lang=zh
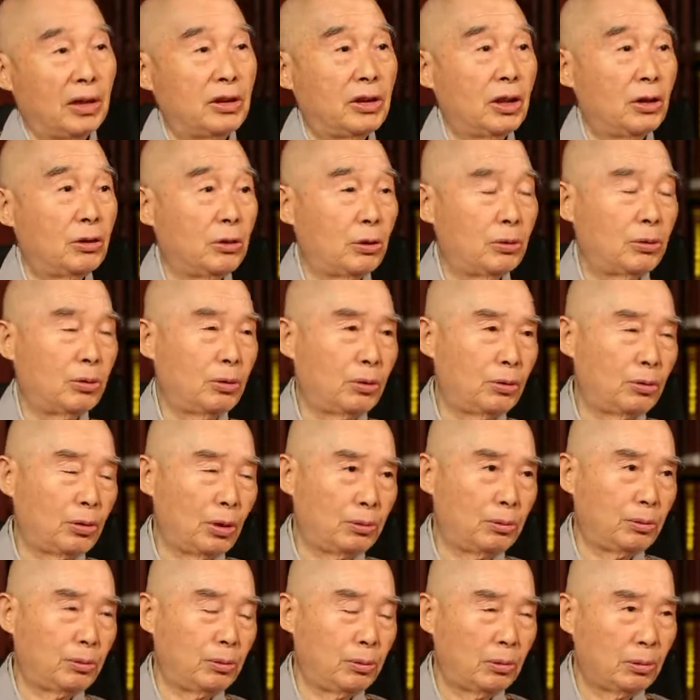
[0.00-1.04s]
啊，这就是
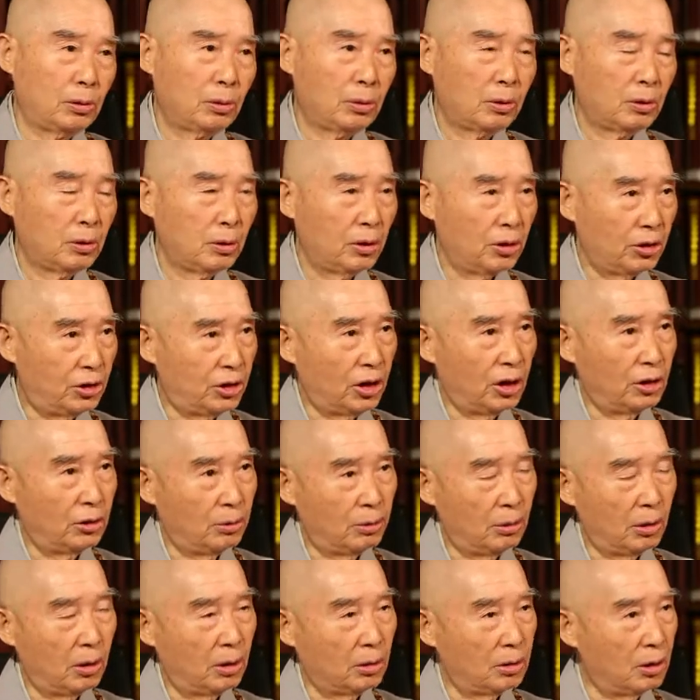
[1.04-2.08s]
于哲
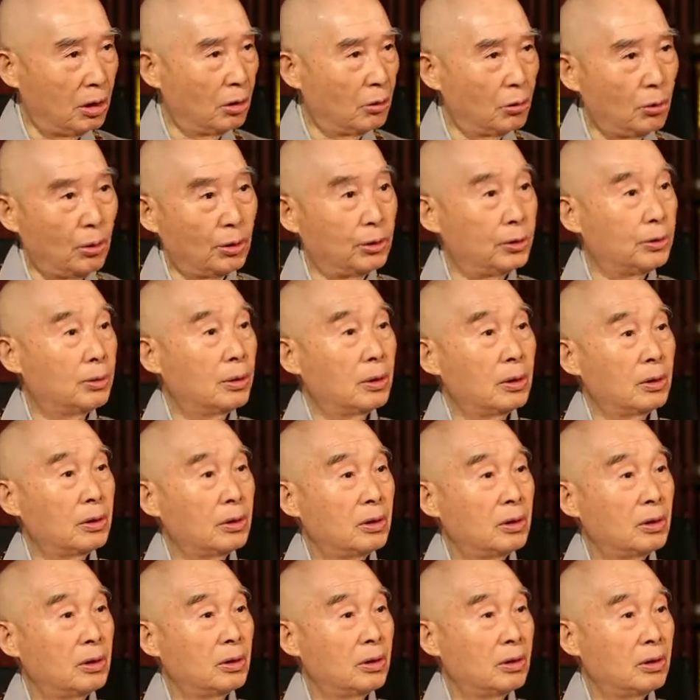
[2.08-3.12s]
学跟科学
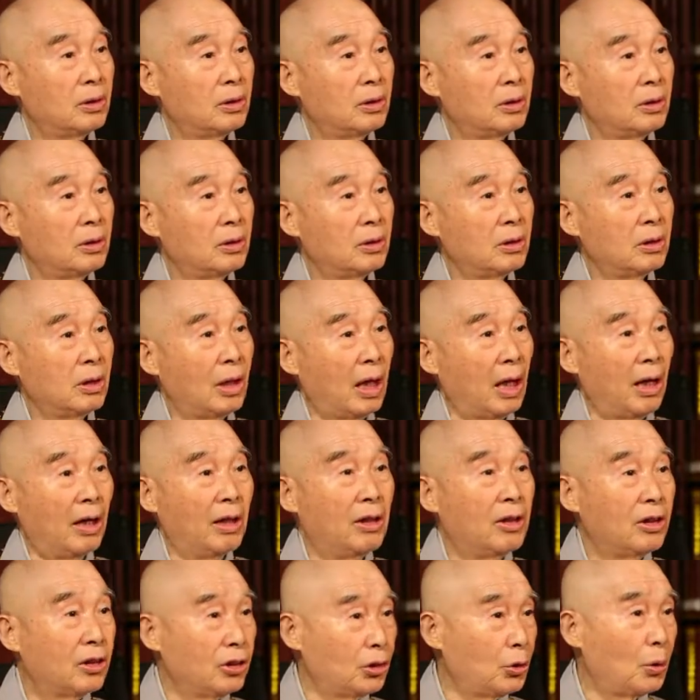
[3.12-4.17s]
了，
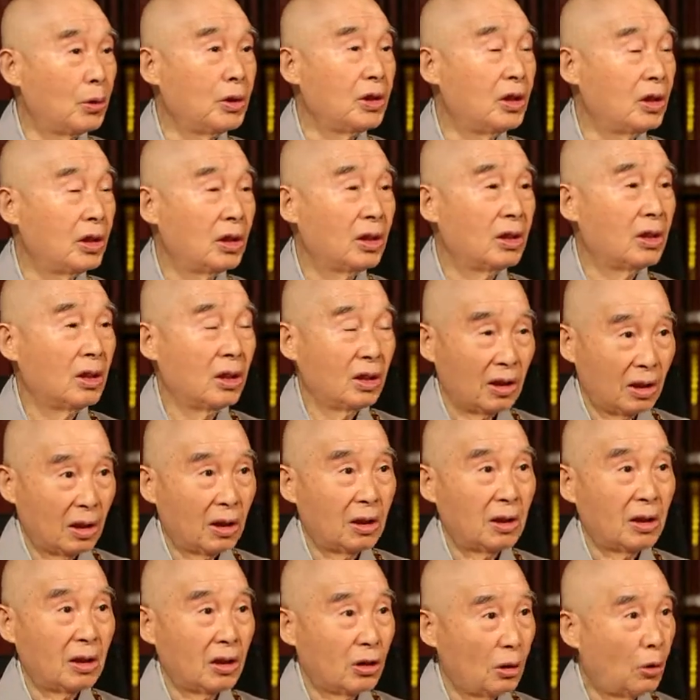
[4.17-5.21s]
啊，所以
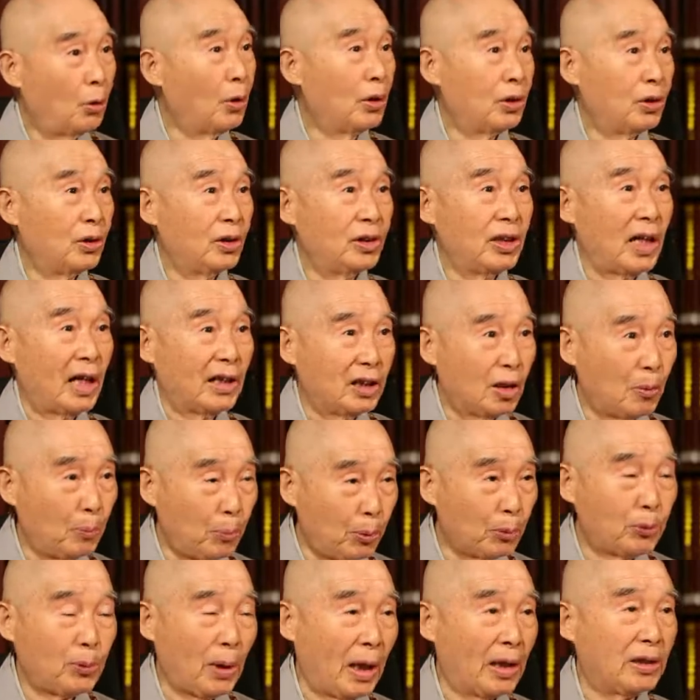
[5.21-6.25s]
科学家在
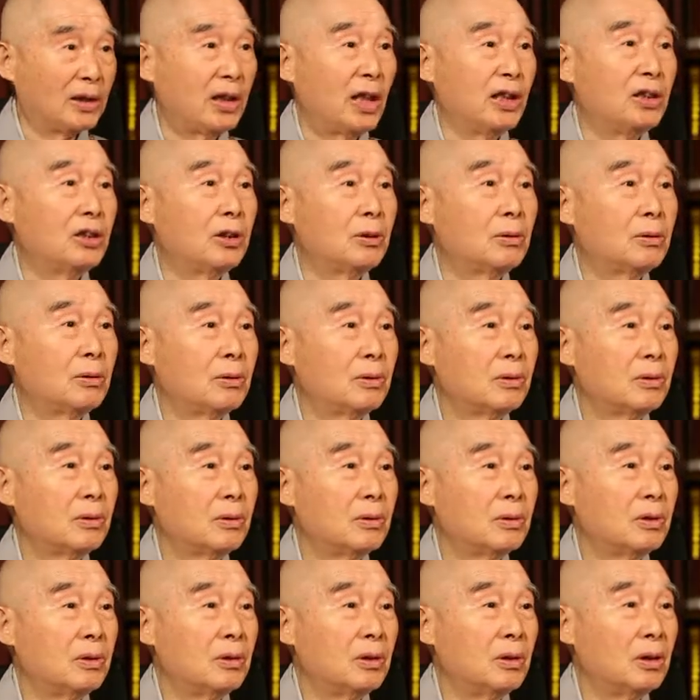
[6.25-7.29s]
不断研究，
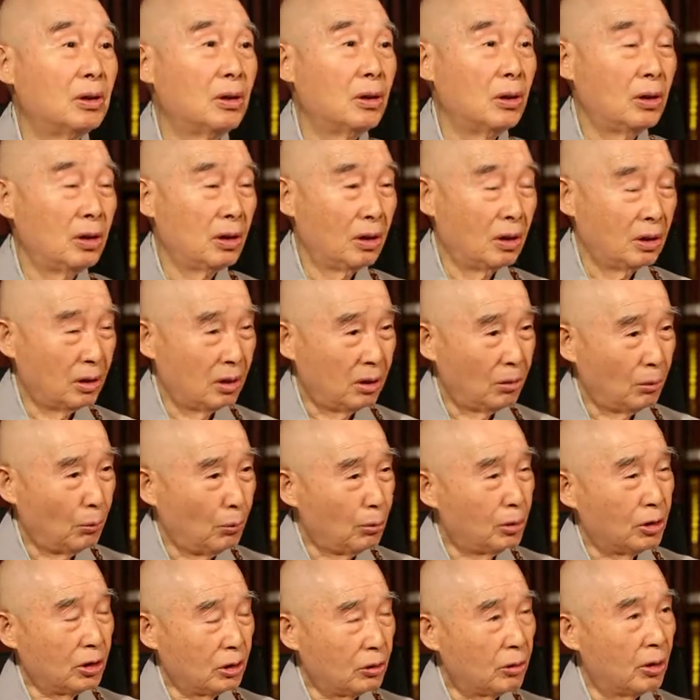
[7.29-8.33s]

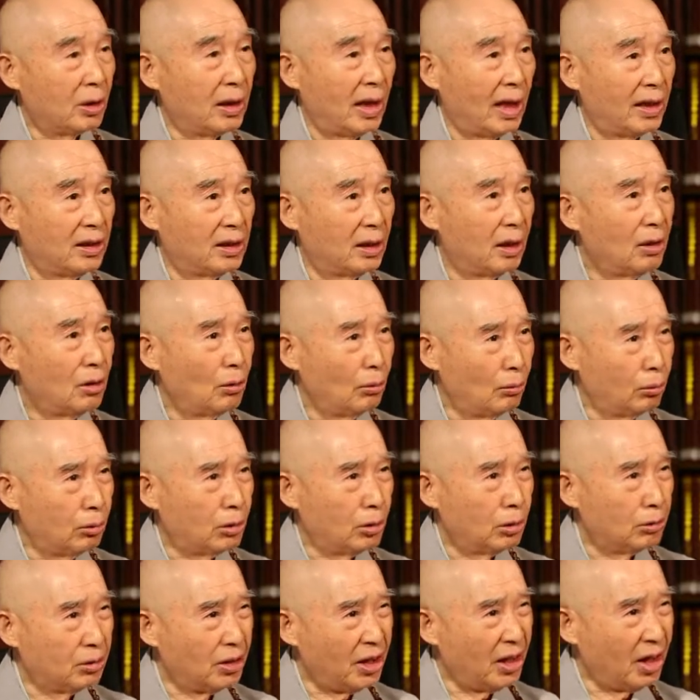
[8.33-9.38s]
物质从哪里？
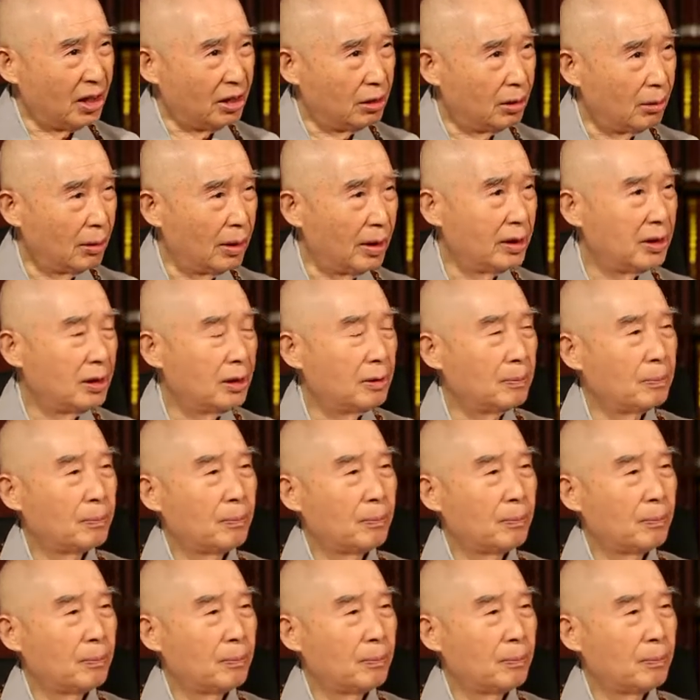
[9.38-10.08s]
物质从念头来